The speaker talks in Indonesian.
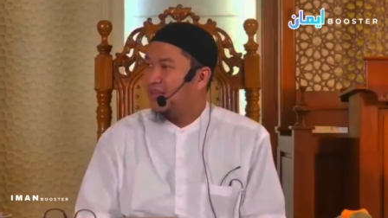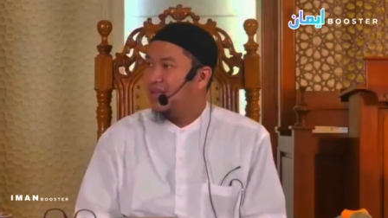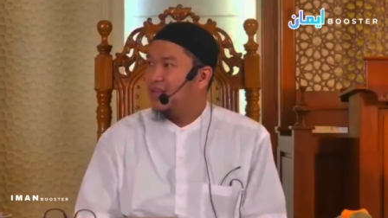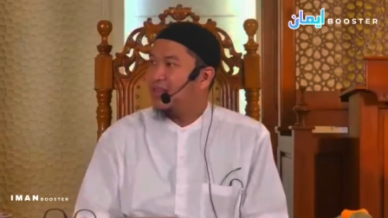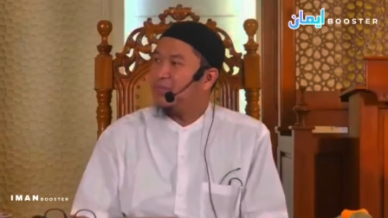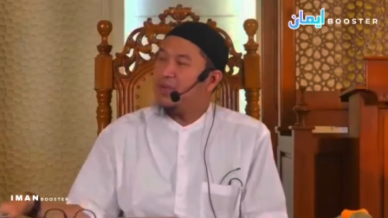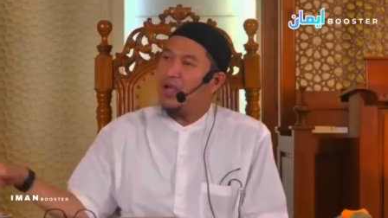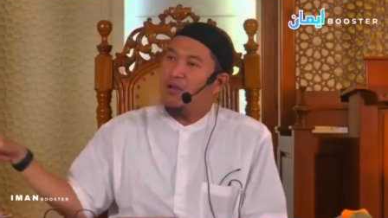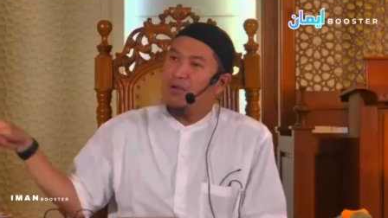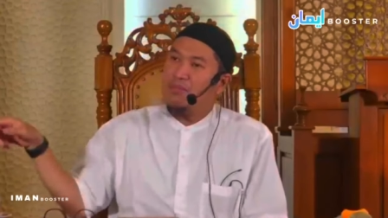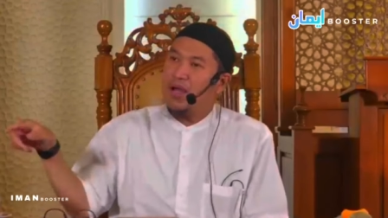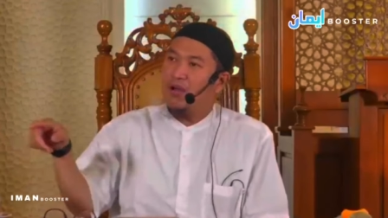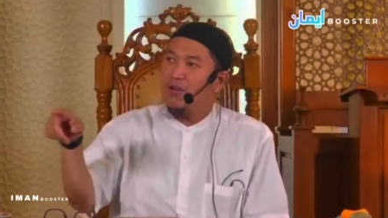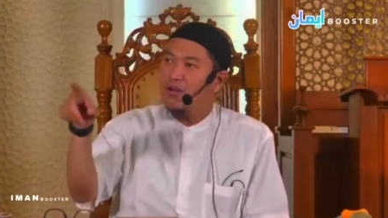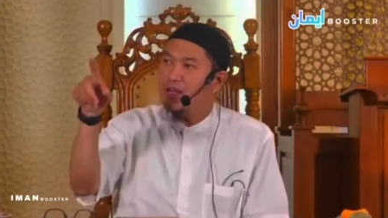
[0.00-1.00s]
Tapi kalau
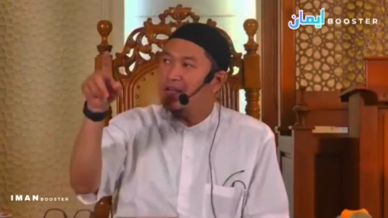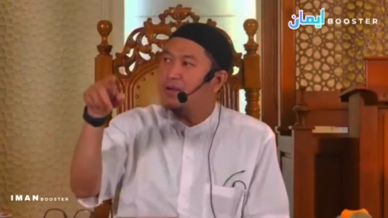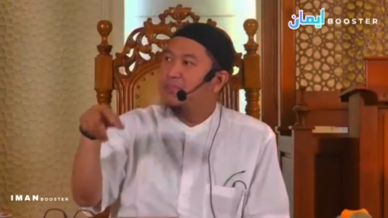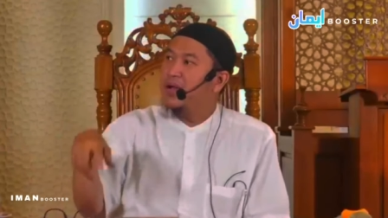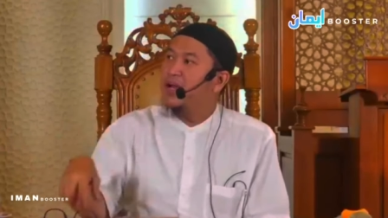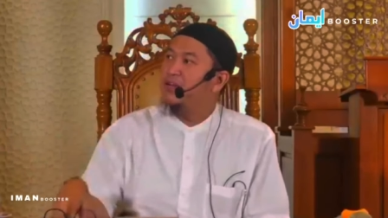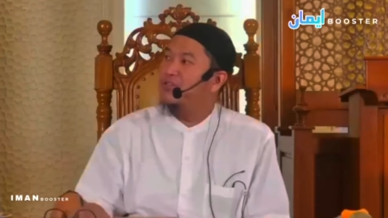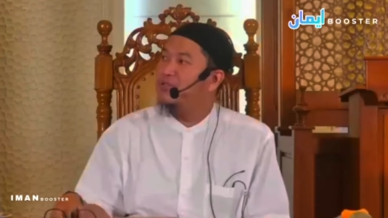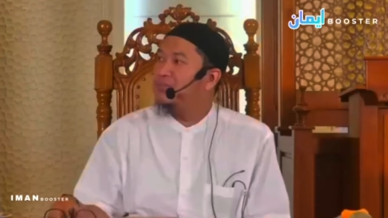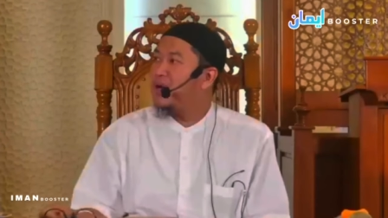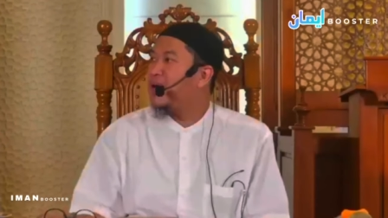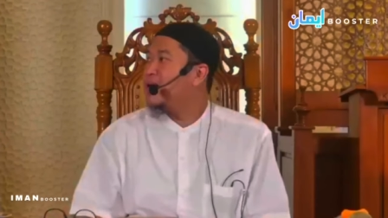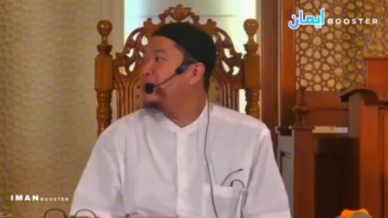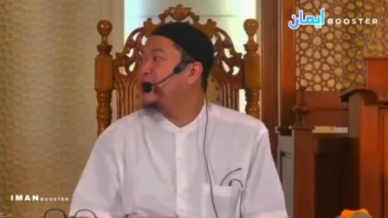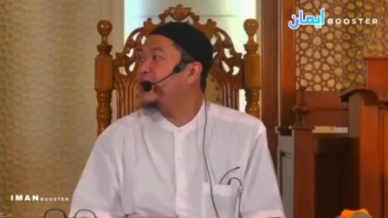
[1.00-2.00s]
Pak Goni ke Bandung
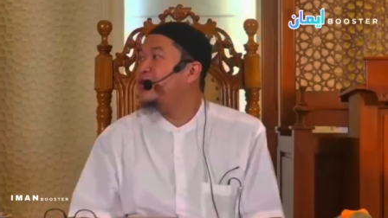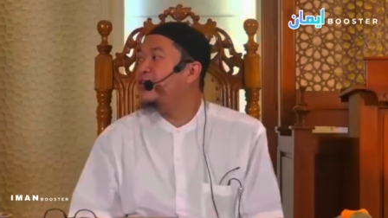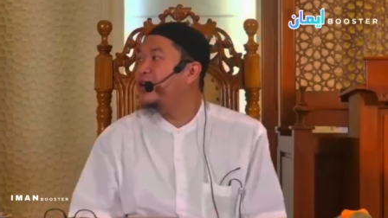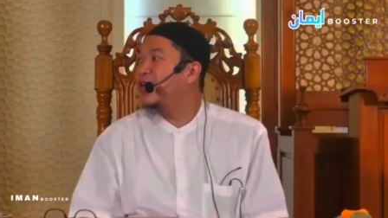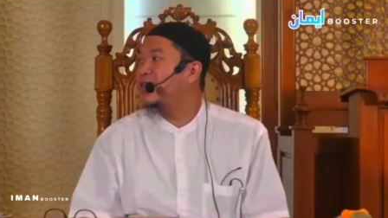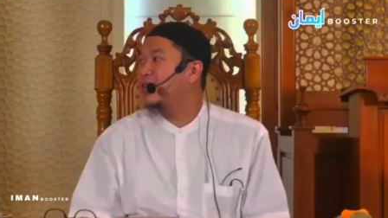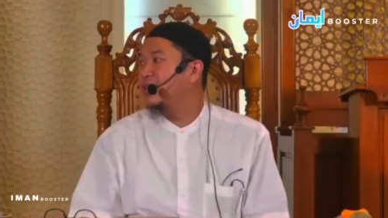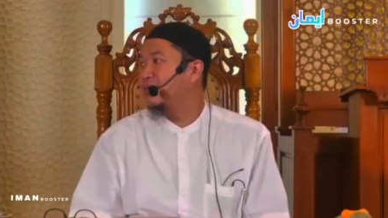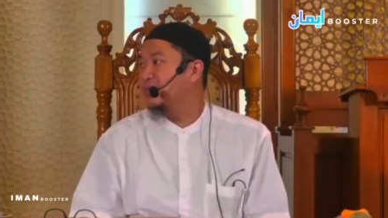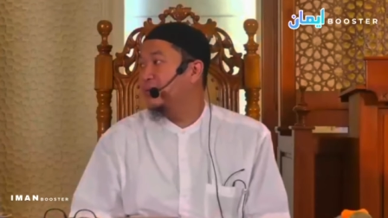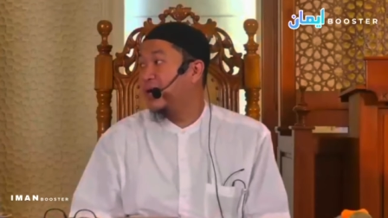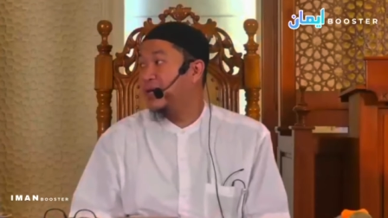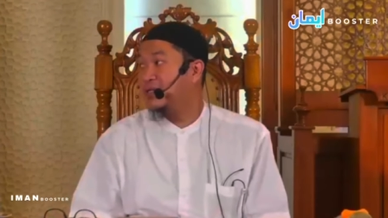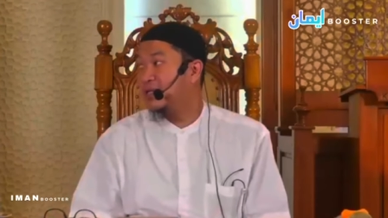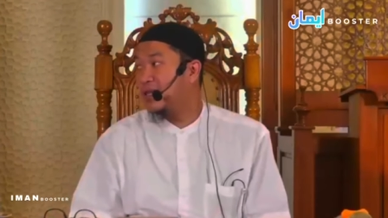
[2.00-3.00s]
pakai mikrolet,
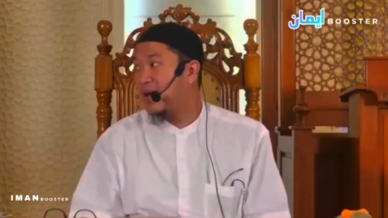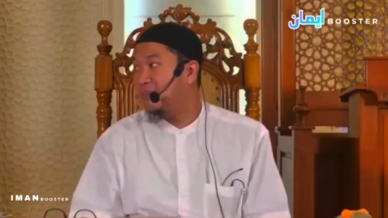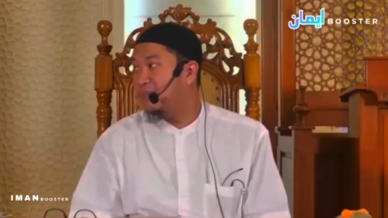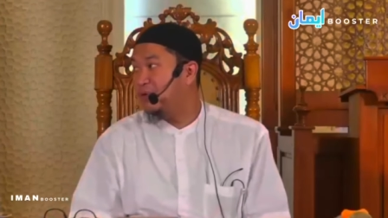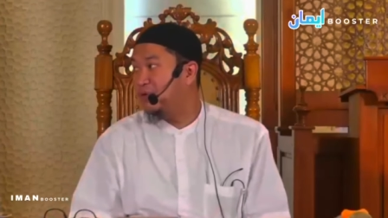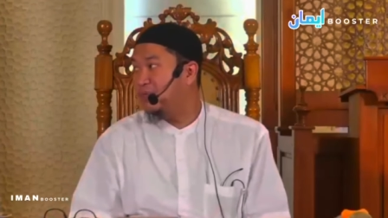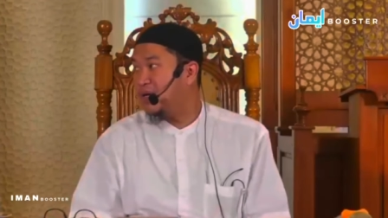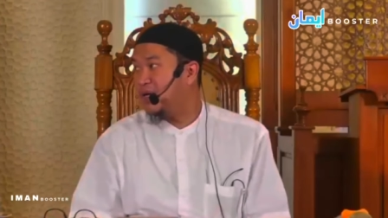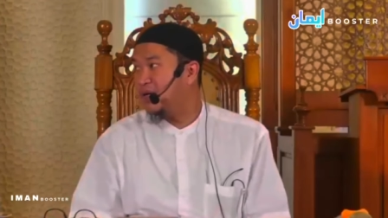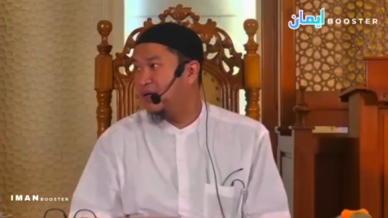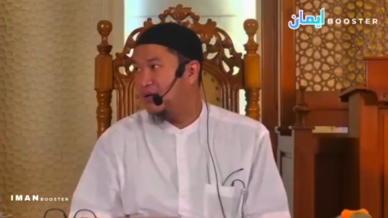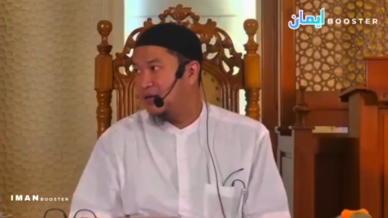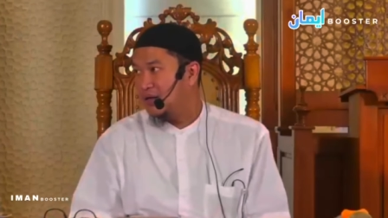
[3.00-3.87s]
Bekasi Tambun Pak,